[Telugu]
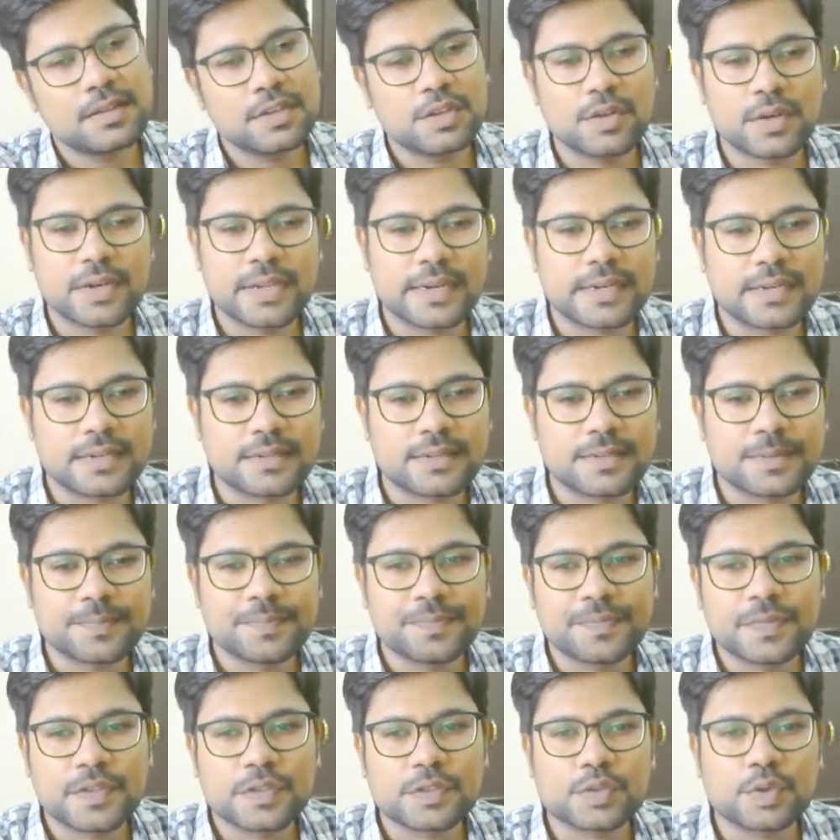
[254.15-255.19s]
యుల్ గెట్ ఇట్
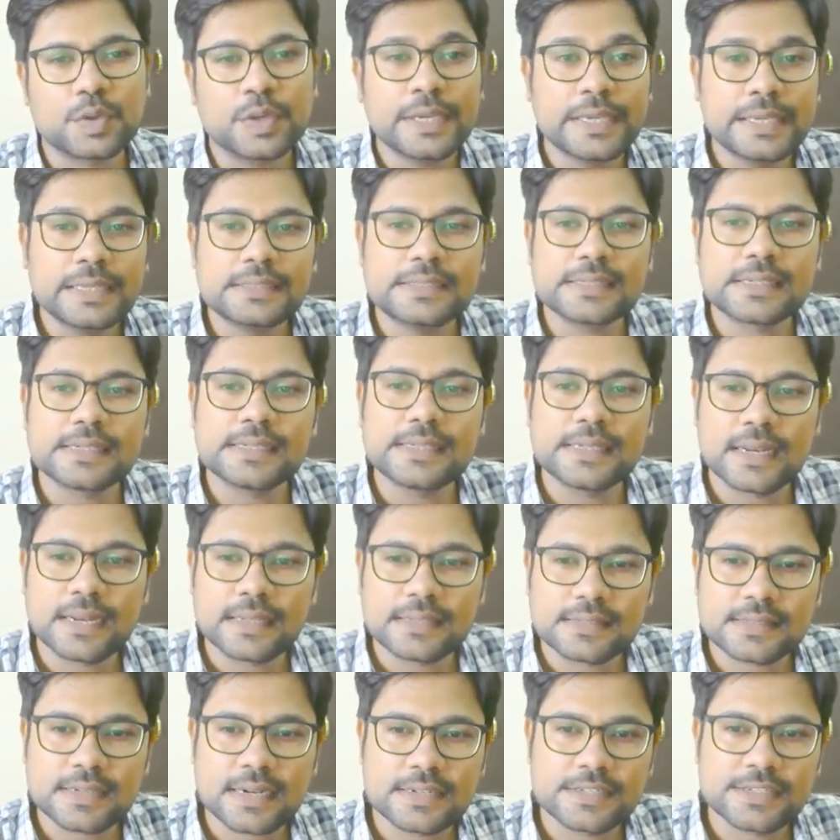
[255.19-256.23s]
సో ఈ జర్నీ ఎలా
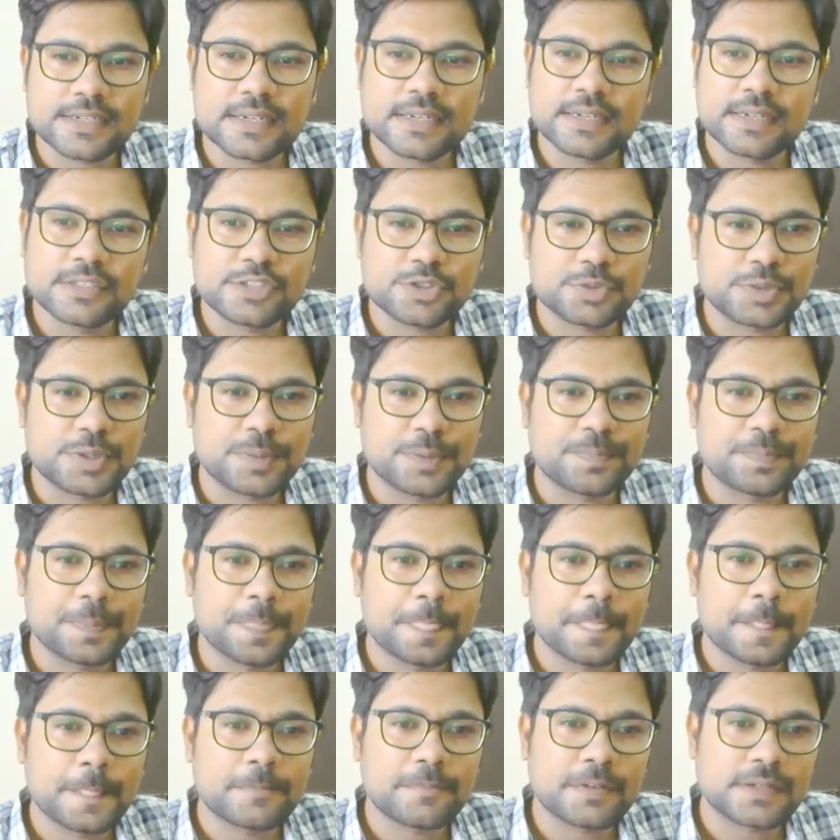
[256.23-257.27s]
స్టార్ట్ చేయాలనే చూద్దాం
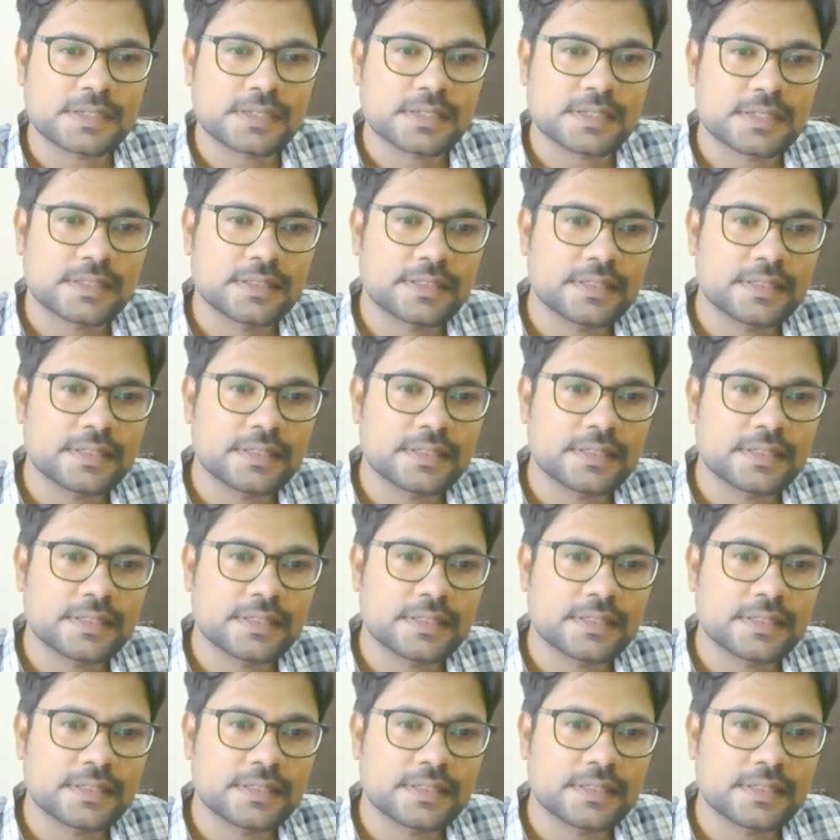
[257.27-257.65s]
ఫస్ట్